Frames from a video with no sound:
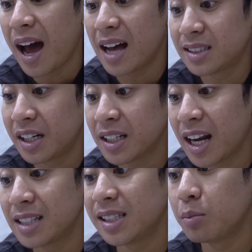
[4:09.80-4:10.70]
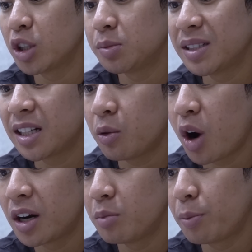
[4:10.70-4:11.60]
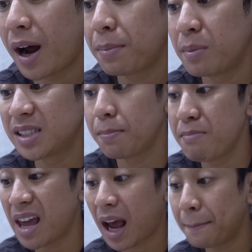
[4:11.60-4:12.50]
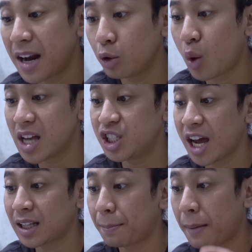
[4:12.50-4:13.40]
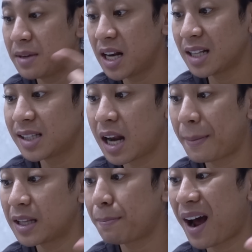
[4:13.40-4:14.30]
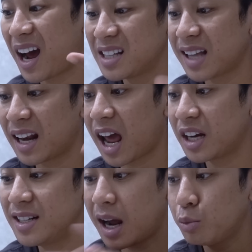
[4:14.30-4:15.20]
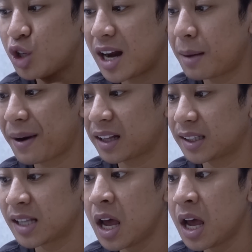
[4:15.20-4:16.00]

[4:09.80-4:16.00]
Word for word: azarine cleansing moist mist water merupakan pembersih makeup dari wajah tanpa bilas dan dapat dipakai sehari-hari dengan mudah dan praktis.